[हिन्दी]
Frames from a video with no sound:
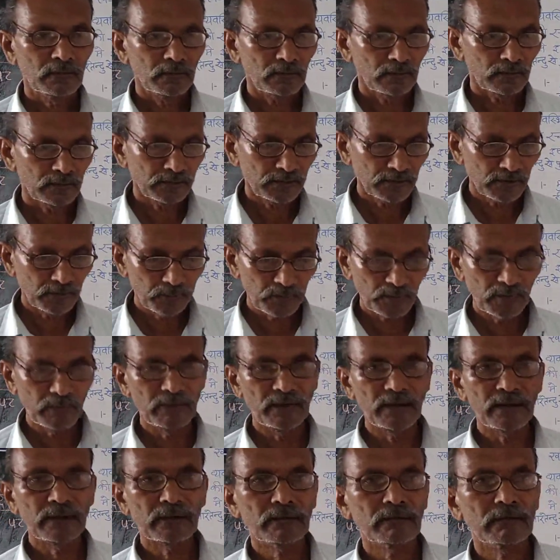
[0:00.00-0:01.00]
इंडियन
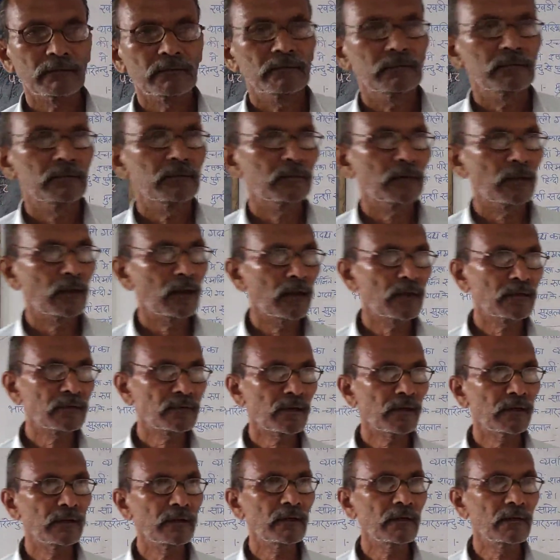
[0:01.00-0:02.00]
पब्लिक हायर
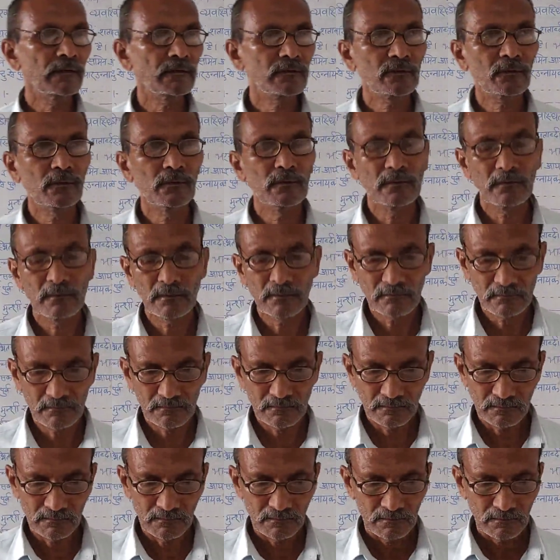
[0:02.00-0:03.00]
सेकेंडरी स्कूल
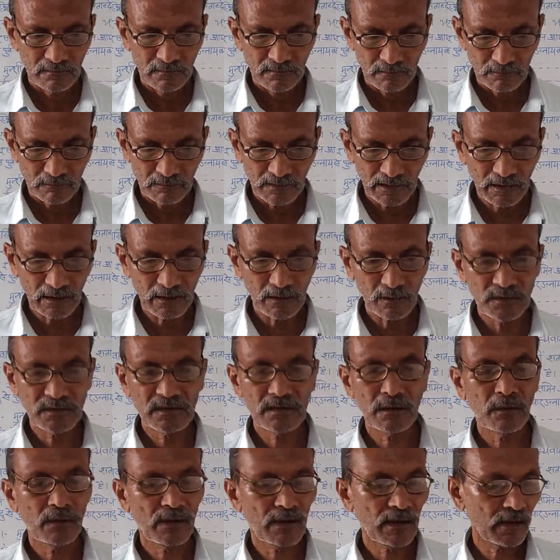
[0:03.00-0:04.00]
भैरव
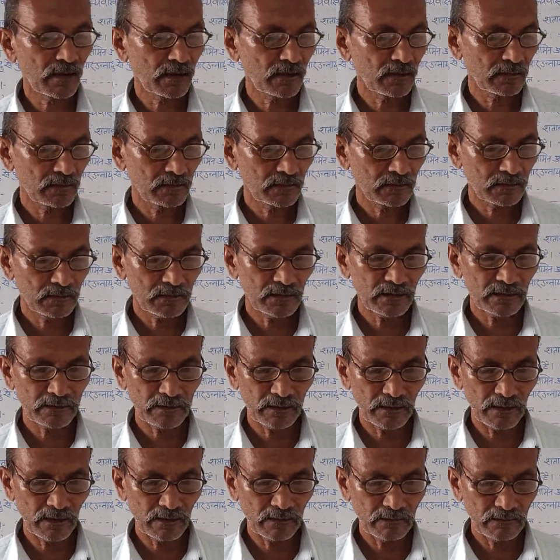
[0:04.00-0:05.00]
चौरा
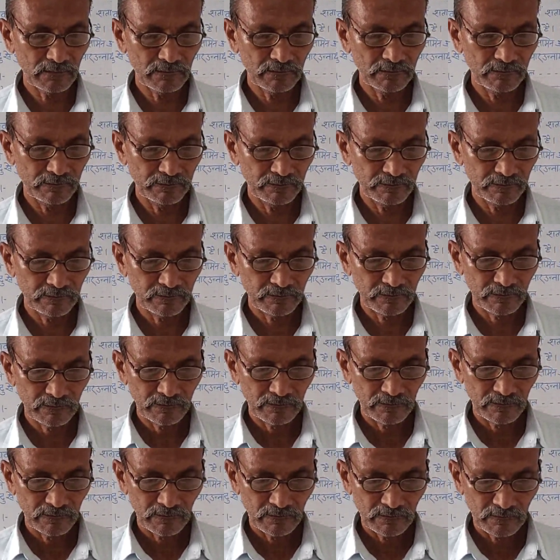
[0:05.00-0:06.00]
तीतीला
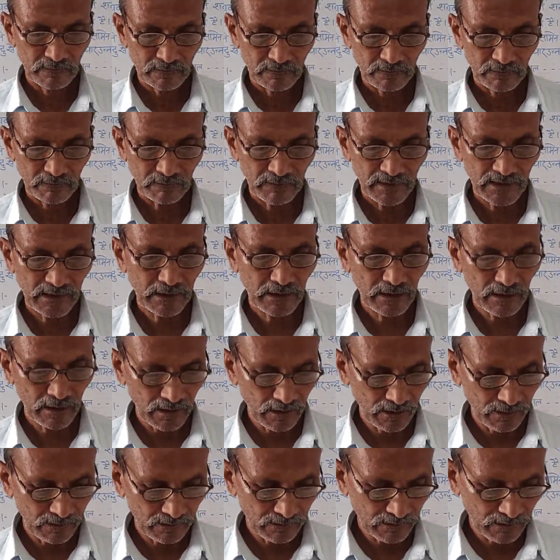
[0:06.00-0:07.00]
में
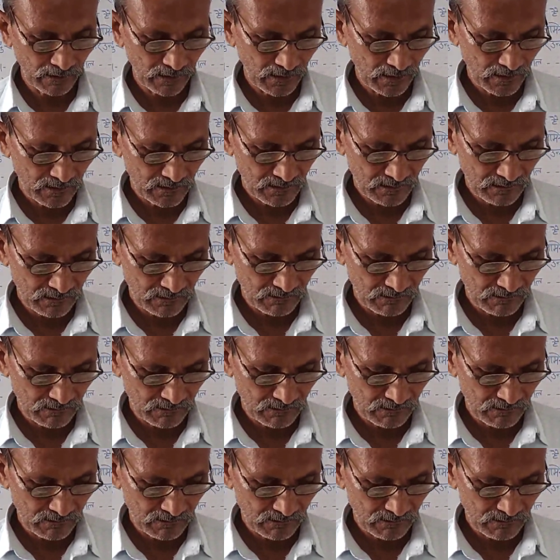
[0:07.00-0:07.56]
ऑनलाइन क्लास